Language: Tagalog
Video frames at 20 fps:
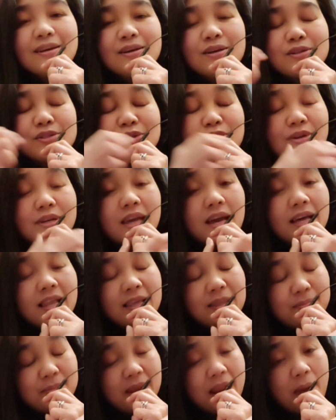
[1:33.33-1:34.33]
So yan,
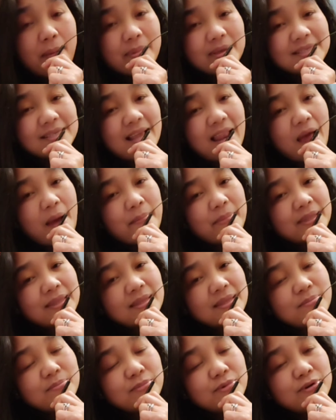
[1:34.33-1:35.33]
at maraming salamat
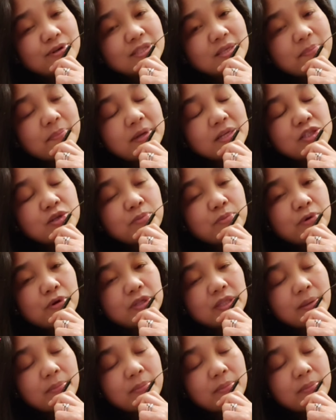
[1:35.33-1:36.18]
din po sa pagsuporta